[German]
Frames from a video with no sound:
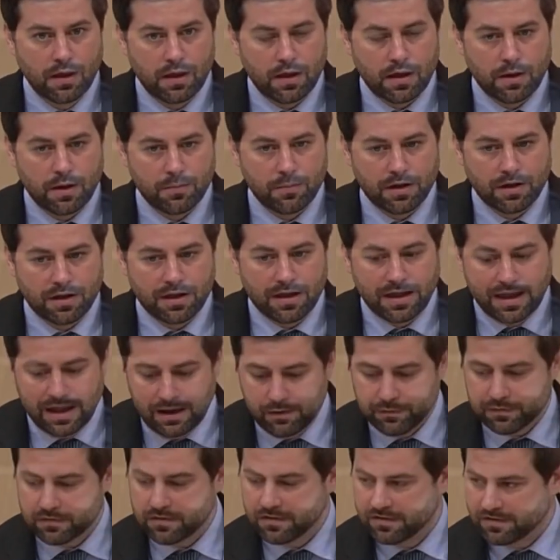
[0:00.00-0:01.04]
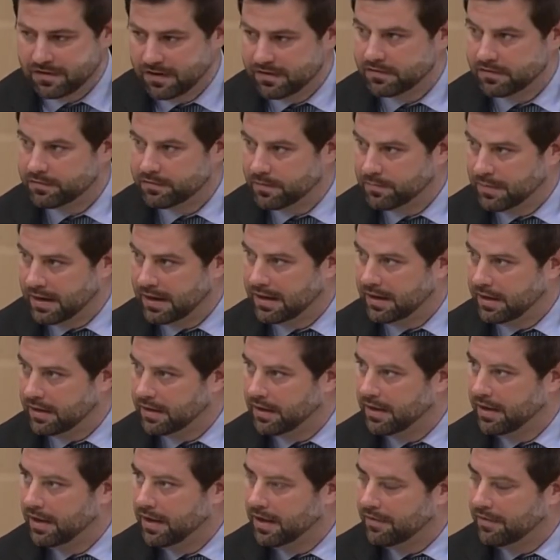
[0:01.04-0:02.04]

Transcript: ähm, hilft es diesen Familien,